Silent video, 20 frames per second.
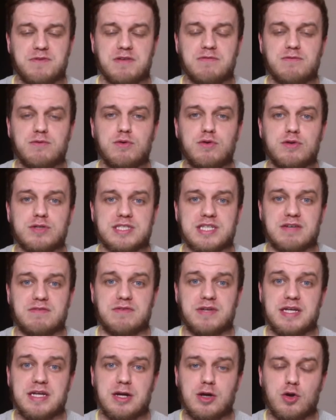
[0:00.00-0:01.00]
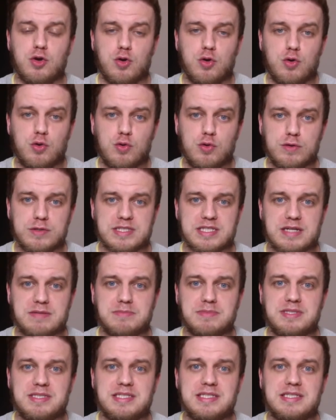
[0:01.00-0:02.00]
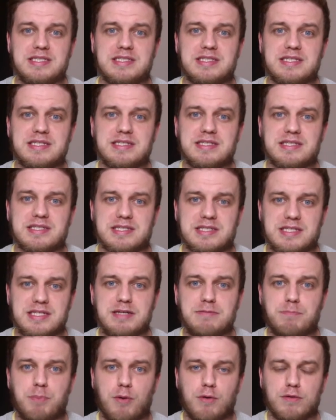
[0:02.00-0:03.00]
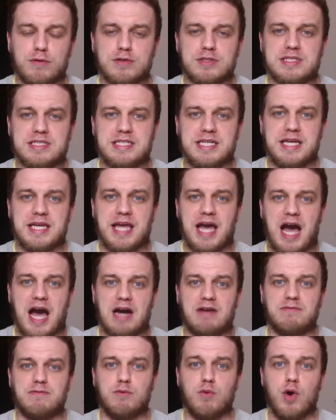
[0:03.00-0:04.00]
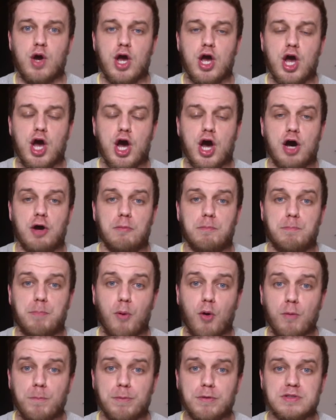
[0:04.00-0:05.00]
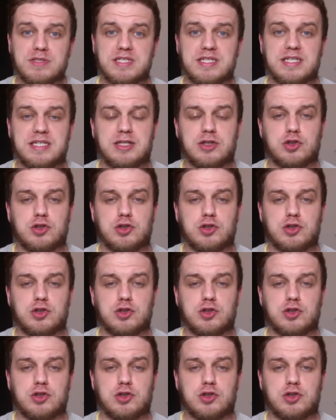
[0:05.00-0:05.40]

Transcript: Et vous le savez, le samedi, c'est 6 pronostics à vous euh, proposer.